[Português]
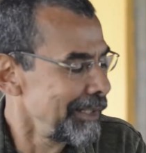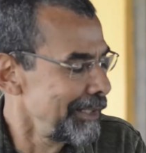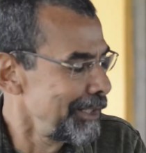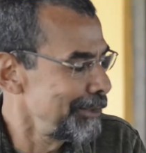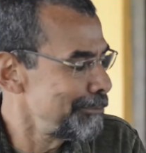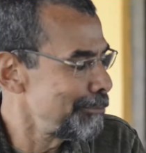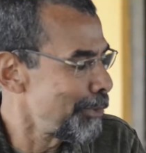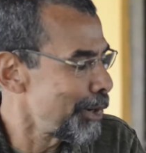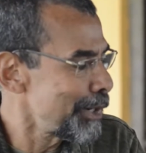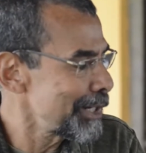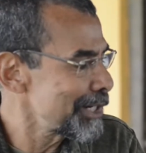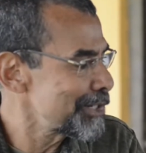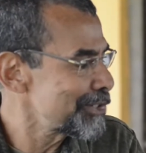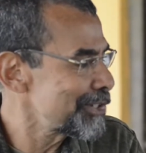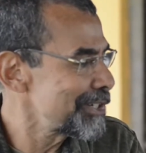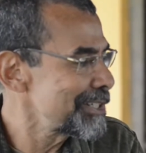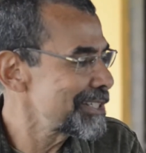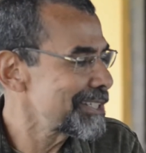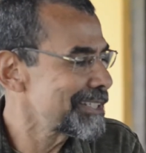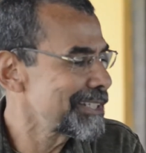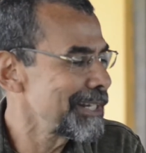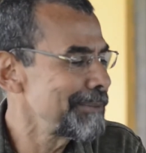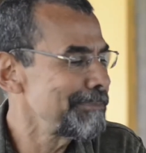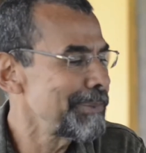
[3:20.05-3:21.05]
Embora a
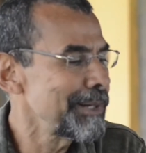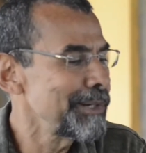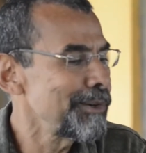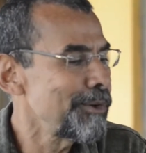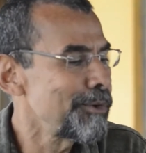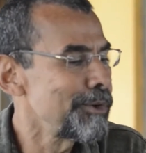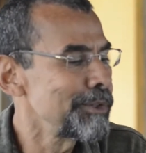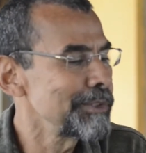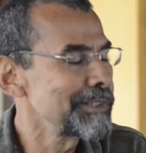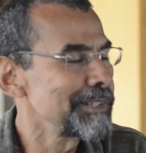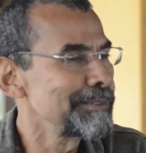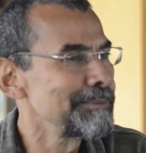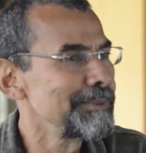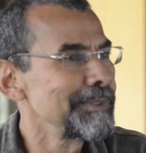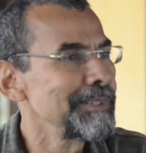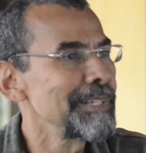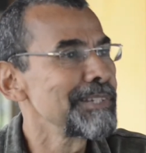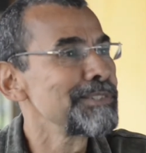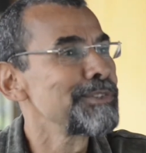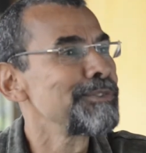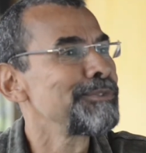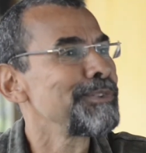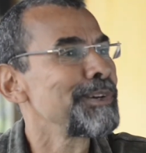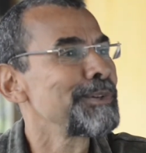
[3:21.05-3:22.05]
gente sempre encontre
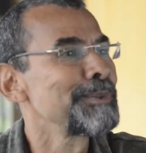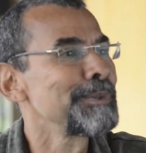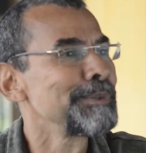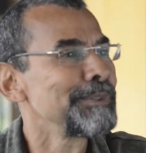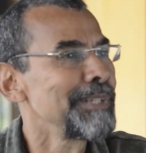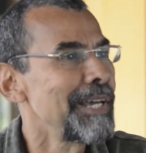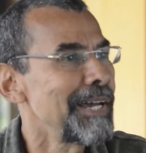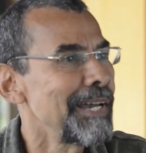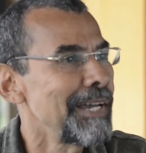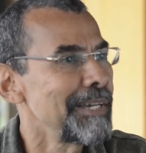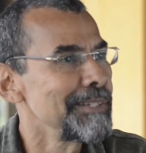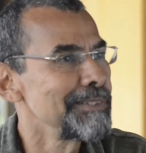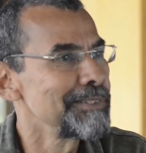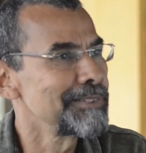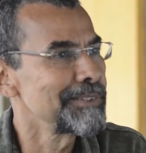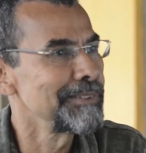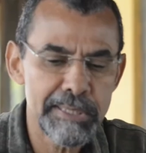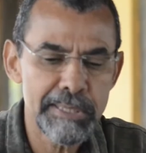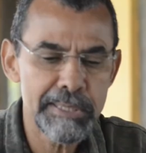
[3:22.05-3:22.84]
muita dificuldade.